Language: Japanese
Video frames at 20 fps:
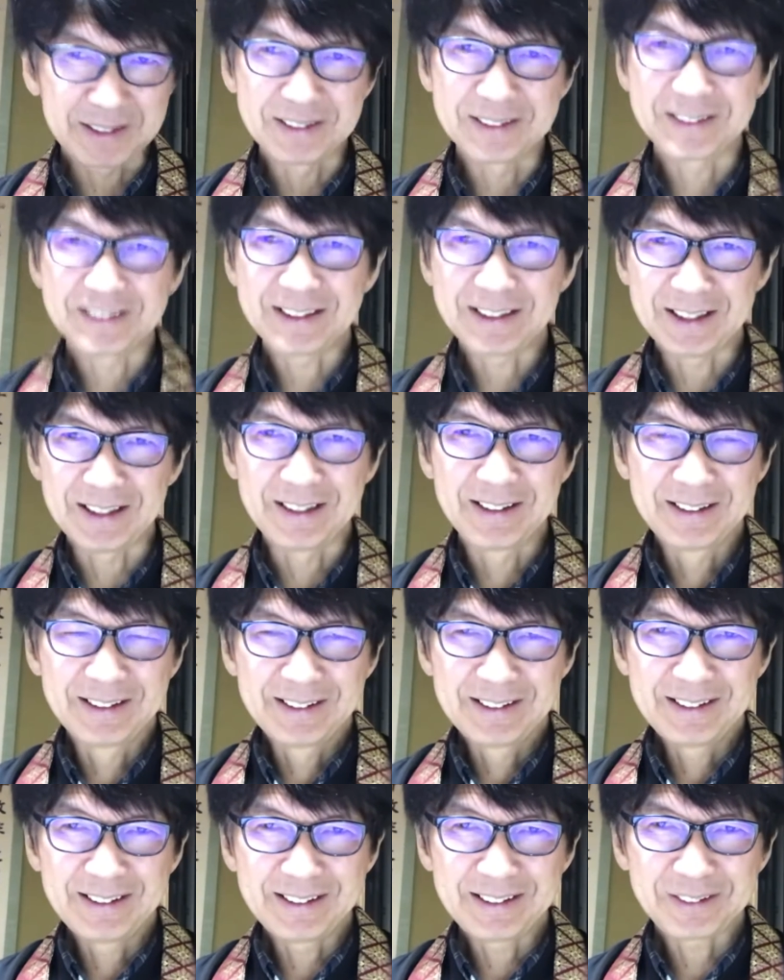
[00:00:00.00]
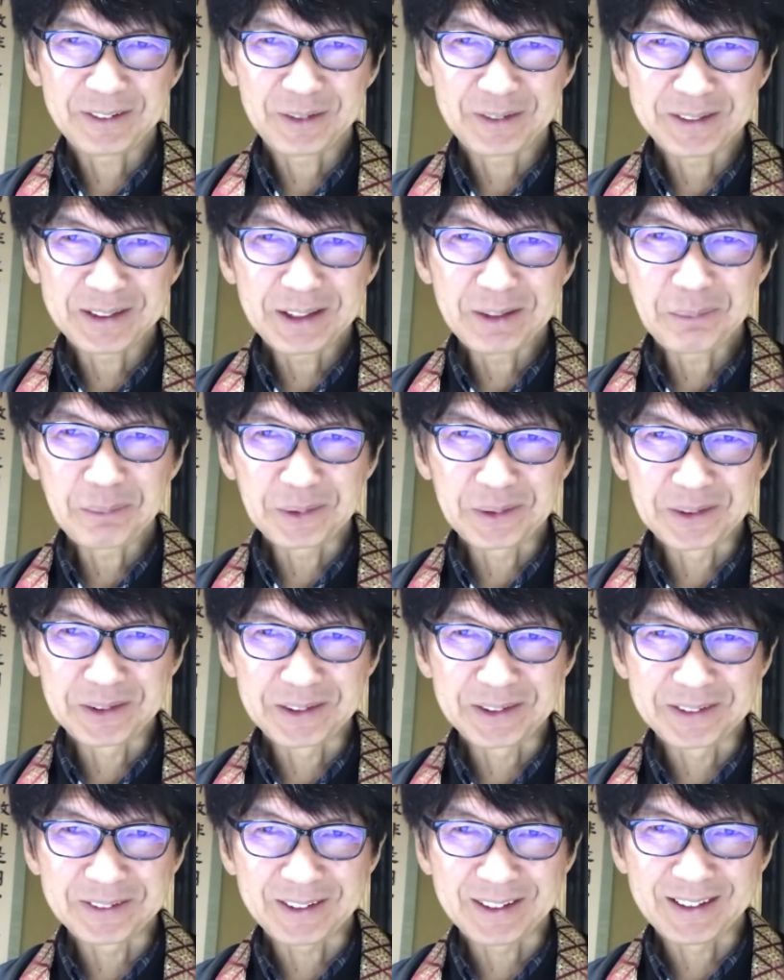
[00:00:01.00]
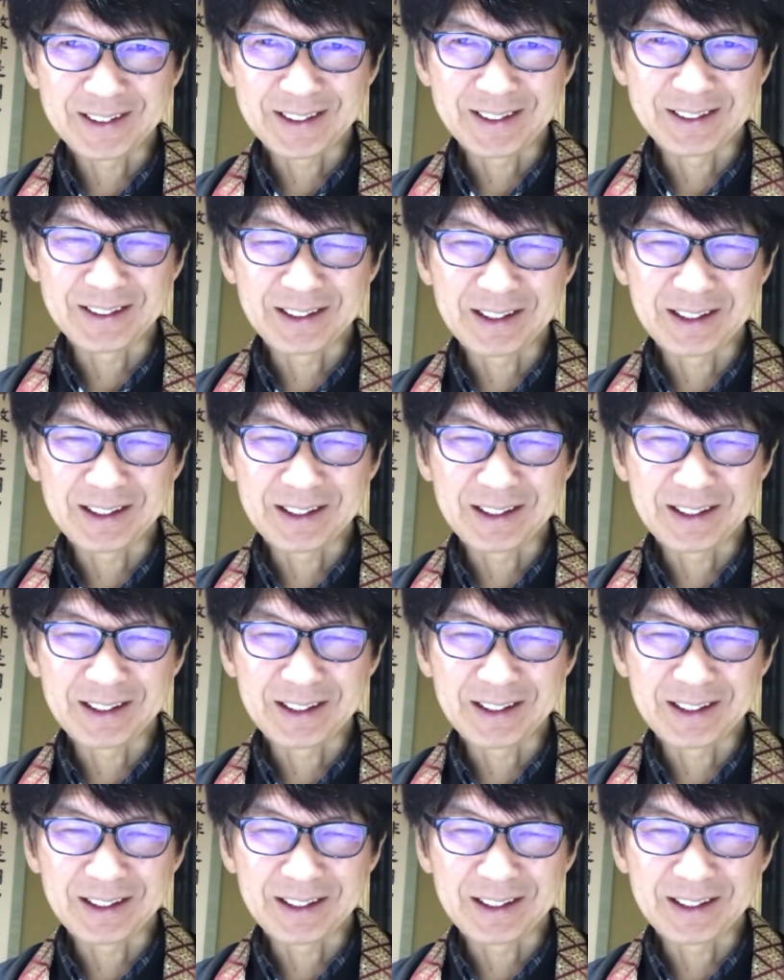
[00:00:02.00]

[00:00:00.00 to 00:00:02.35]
ですね、えー、このレーモンドとかね